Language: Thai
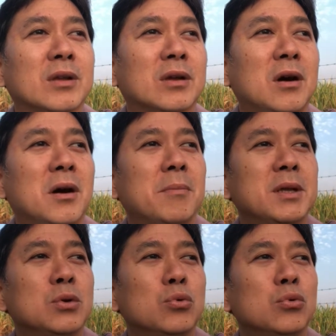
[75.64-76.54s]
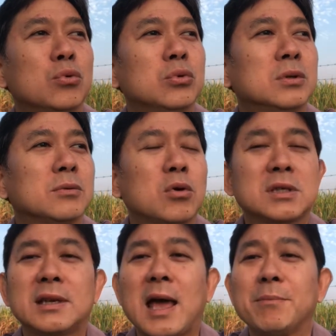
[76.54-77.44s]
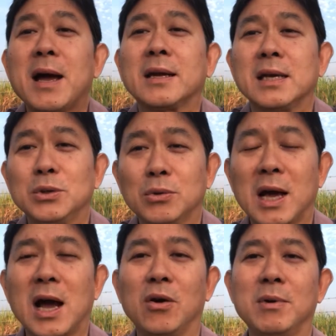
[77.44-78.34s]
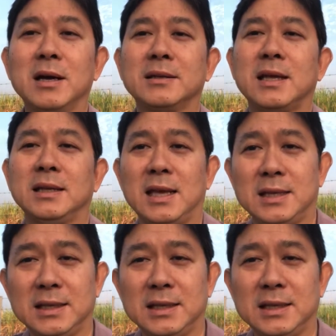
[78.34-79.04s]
ก็ไปดูโฆษณาบ้างนะ ดูข่าวบ้าง ใน